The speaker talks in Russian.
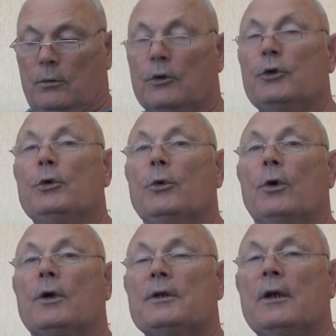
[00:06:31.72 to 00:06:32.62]

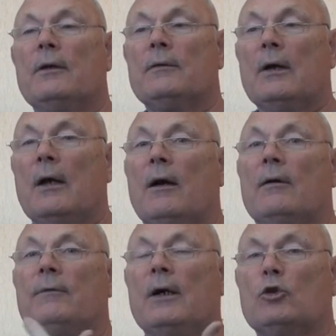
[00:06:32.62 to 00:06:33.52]
дегтя,
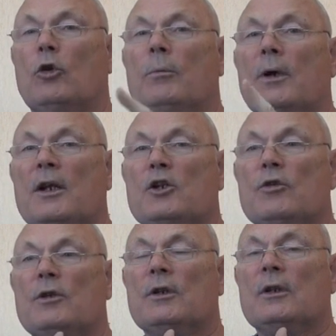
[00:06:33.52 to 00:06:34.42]
ватку
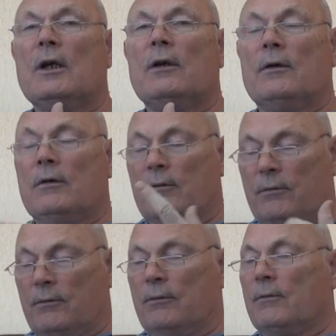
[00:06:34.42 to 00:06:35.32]
оборачиваете так,
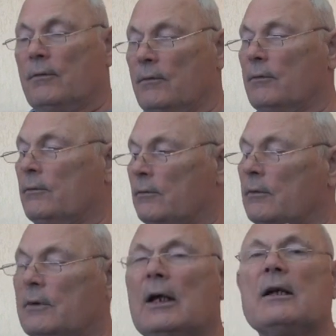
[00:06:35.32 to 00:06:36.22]
э,
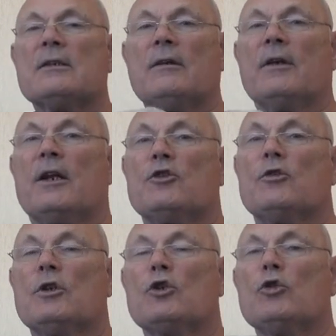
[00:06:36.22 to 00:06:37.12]
так
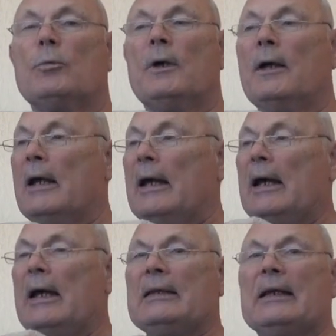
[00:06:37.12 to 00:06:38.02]
заворачиваете, чтобы
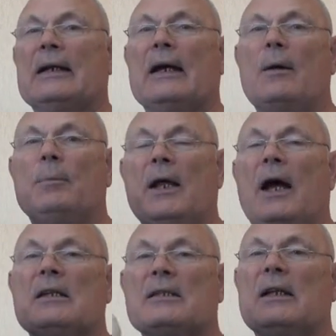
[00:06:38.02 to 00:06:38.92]
эта капля
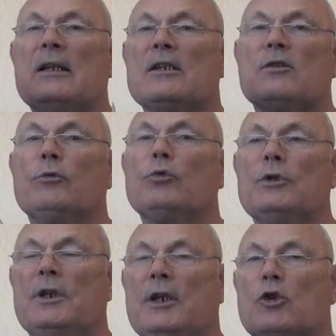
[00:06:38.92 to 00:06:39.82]
осталась
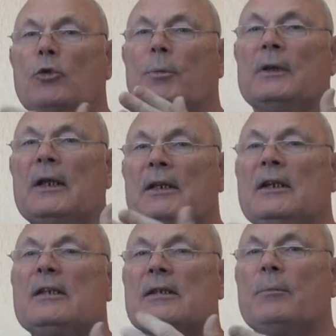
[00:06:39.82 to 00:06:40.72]
внутри, чтобы она
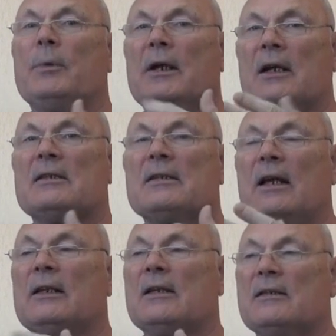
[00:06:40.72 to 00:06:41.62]
не
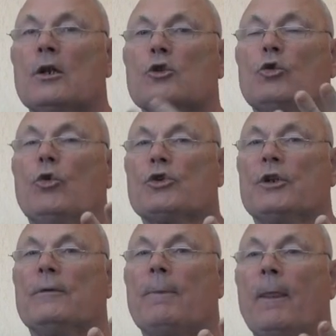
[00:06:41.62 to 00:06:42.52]
соприкасалась с
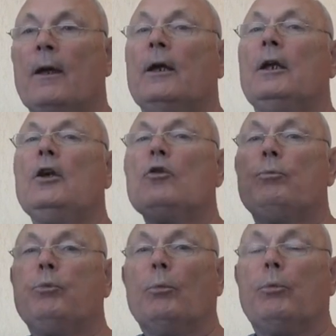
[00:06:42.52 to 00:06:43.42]
кожей. И
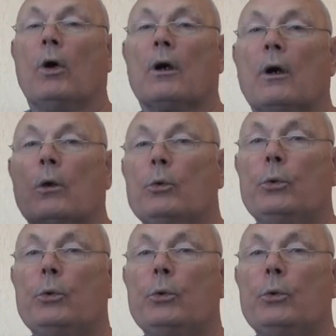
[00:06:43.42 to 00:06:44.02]
в пупок.